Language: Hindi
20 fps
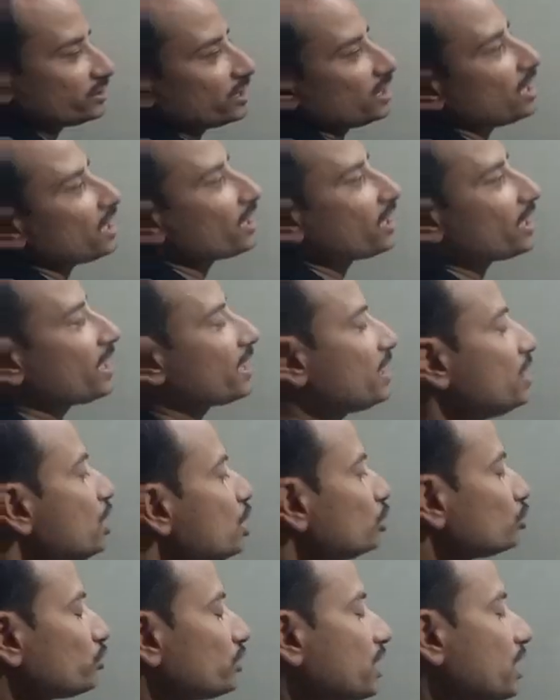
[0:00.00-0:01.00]
चला गया है
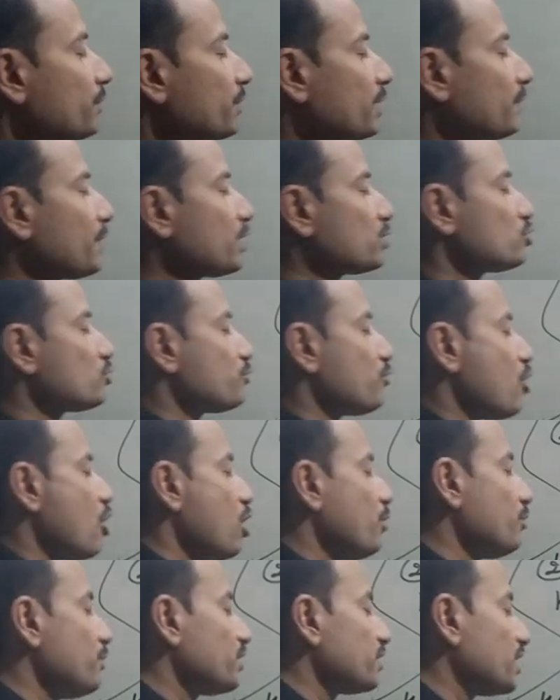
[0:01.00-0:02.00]
तो ये मेरे पास जो
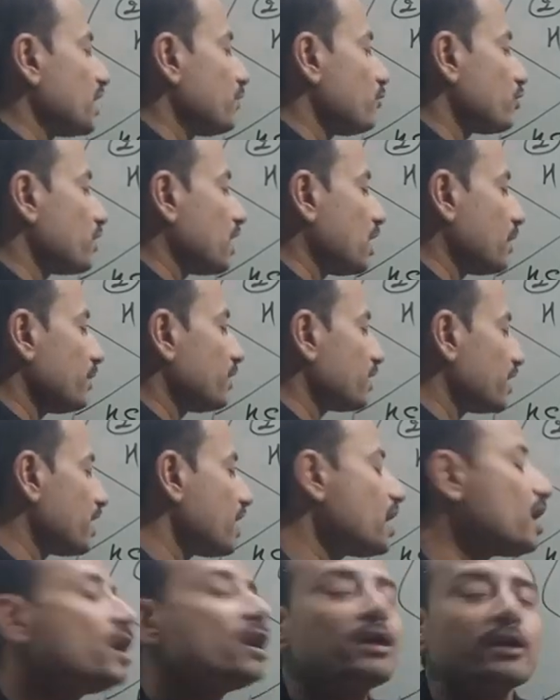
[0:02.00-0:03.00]
फॉर्म बन गया वो क्या बन
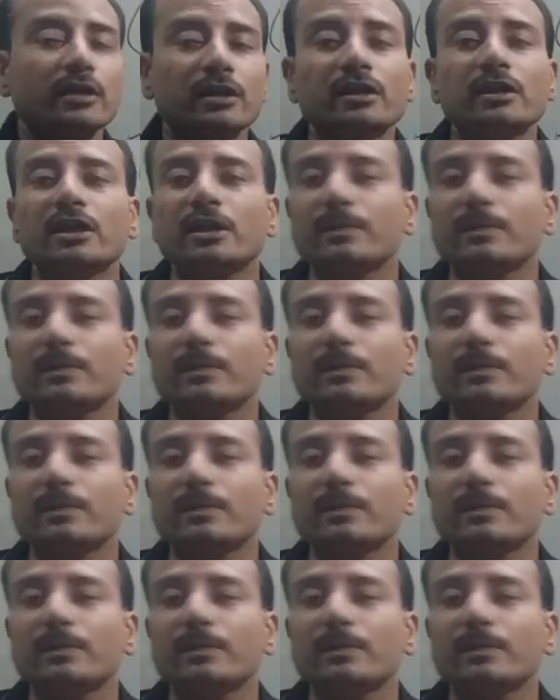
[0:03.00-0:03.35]
गया ई